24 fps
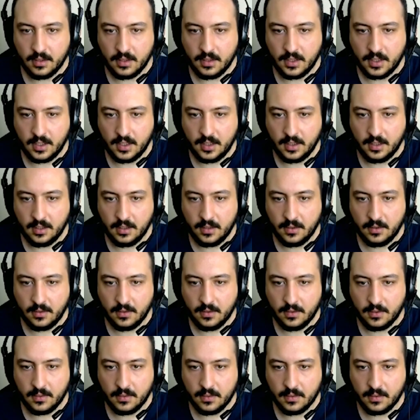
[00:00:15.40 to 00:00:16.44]

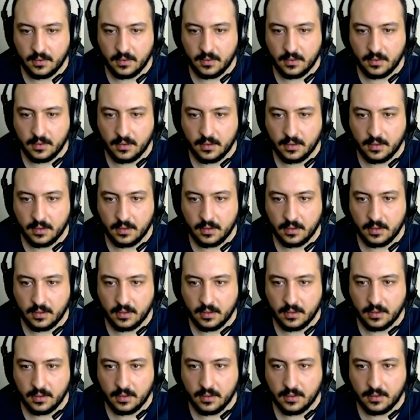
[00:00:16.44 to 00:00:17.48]
Oo.
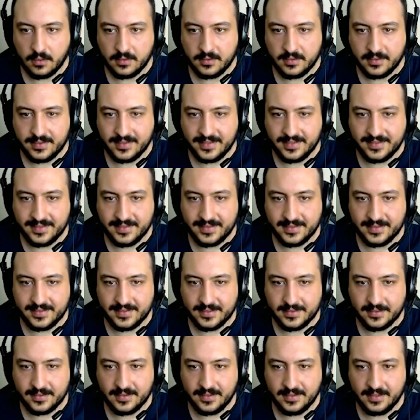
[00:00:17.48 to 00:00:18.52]
Tıs.
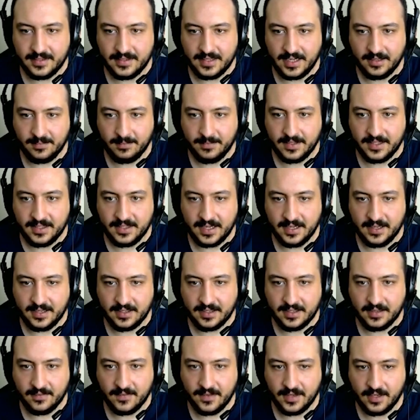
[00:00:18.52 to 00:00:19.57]
Tak bir tane
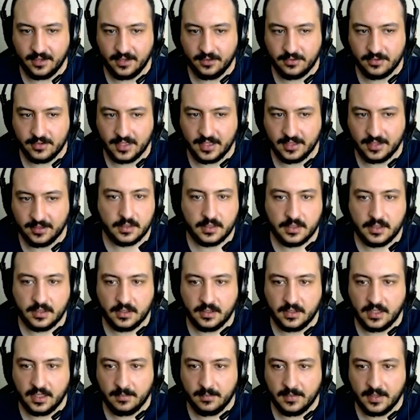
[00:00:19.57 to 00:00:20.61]
kafaya güzel.
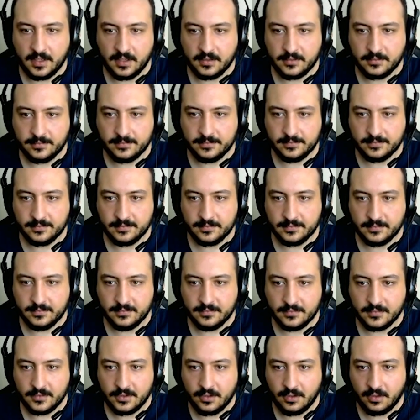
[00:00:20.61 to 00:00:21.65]
Kırık emarı.
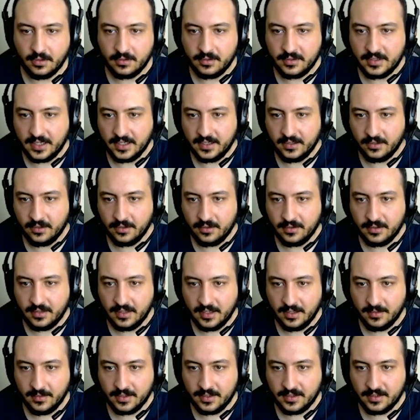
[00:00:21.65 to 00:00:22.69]
Hmm, korkak
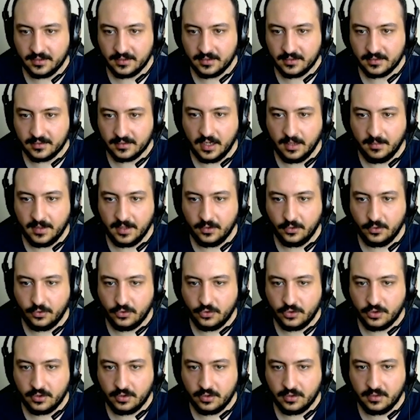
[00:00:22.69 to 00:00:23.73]
ötlüğe bakın. Hemen
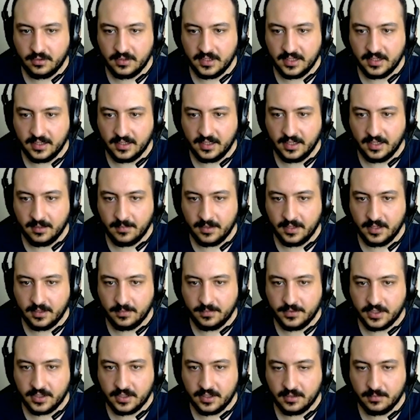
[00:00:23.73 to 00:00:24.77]
küçük ürünlerden emarı
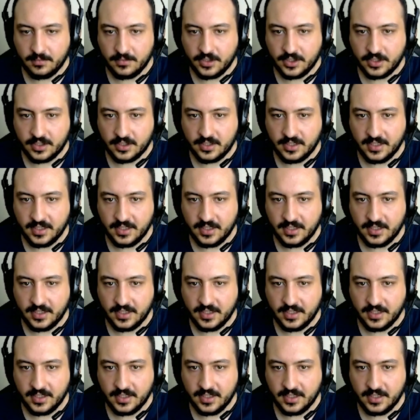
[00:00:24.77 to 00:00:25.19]
yapıştırmış